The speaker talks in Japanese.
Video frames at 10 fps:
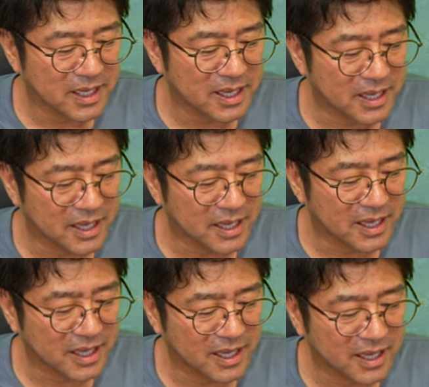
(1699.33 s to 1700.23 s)

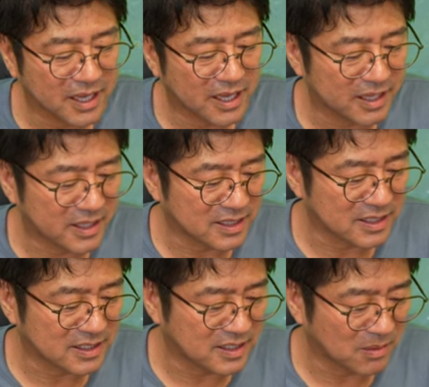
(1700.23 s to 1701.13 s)
えー、なって
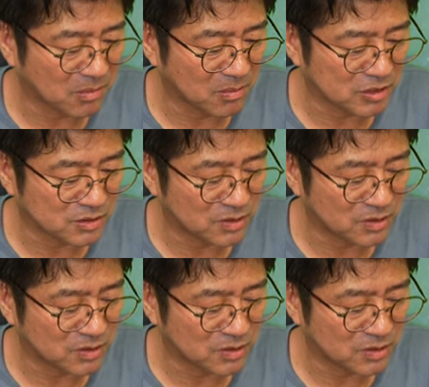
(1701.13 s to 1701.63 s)
きても面白